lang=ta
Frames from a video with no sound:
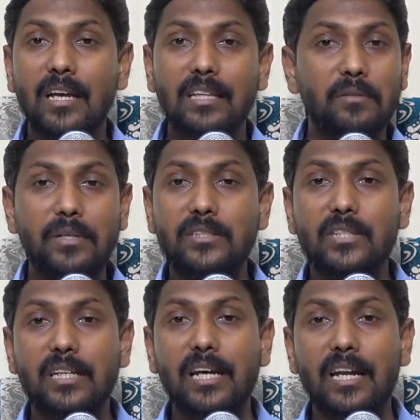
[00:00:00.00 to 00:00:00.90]
இந்த
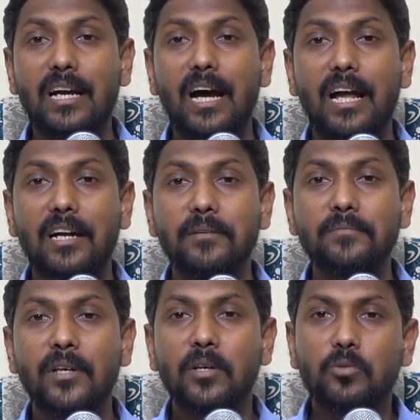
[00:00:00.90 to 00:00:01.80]
வீழ்ச்சிக்கு என்ன காரணம்
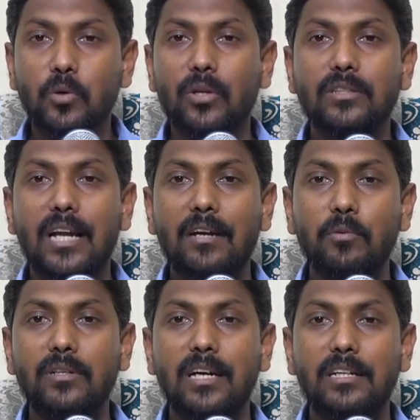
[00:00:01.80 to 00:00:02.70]
தொடர்ந்து நான்
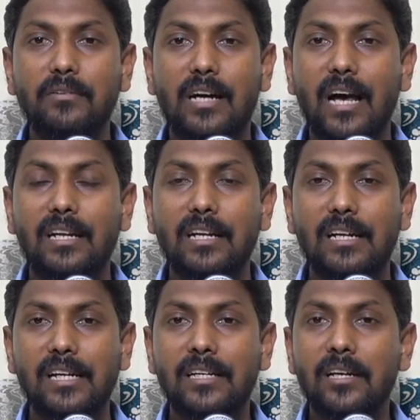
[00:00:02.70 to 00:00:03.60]
ஒன்று ரெண்டு
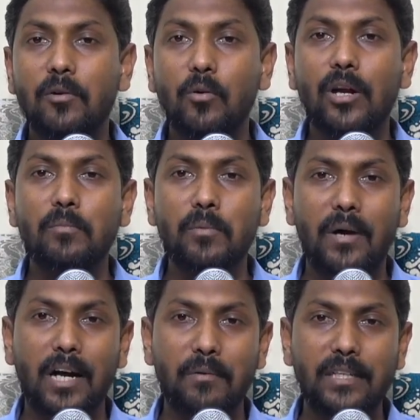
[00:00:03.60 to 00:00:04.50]
காரணங்களை உங்கள்
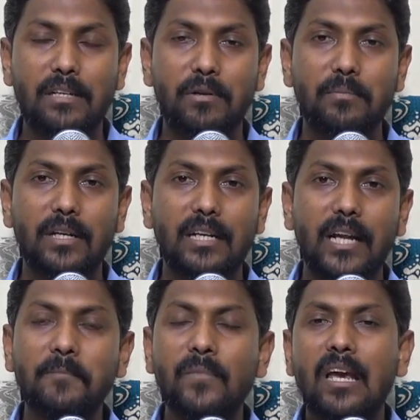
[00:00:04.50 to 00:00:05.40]
முன்பாக வைக்க
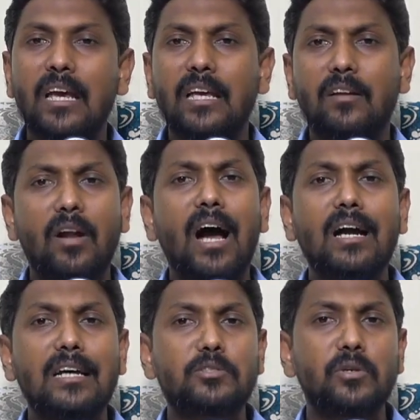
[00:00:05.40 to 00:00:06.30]
விரும்புகின்றேன்
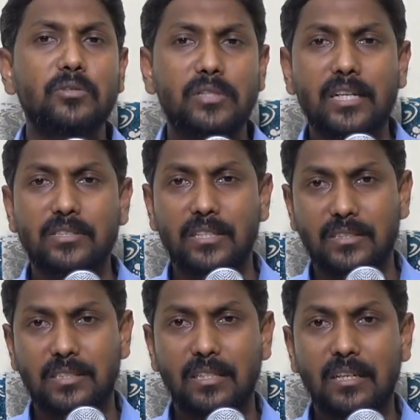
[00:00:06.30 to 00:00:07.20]
ராங்
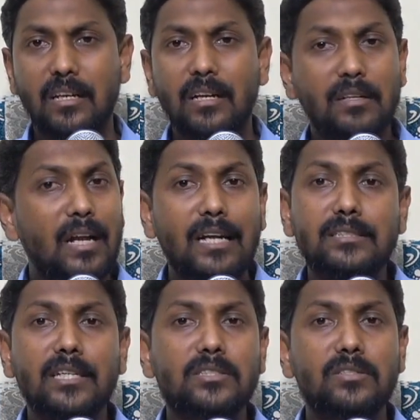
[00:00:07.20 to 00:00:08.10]
அசோசியேஷன்ஸ் நாட்
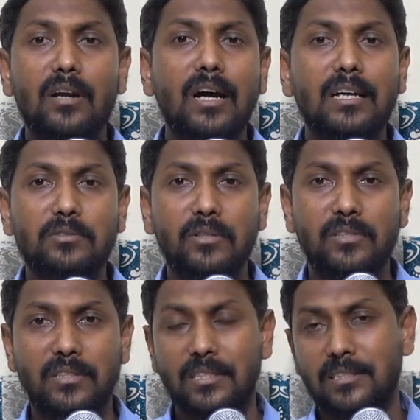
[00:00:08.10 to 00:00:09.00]
ஜஸ்ட் ராங்
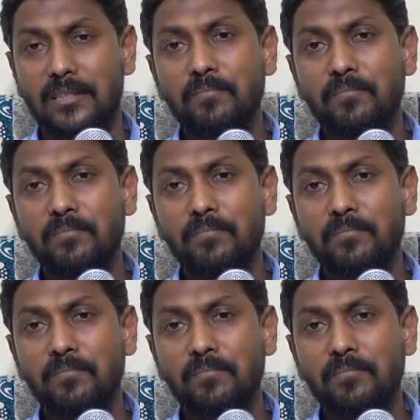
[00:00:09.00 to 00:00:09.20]
அசோசியேஷன்ஸ்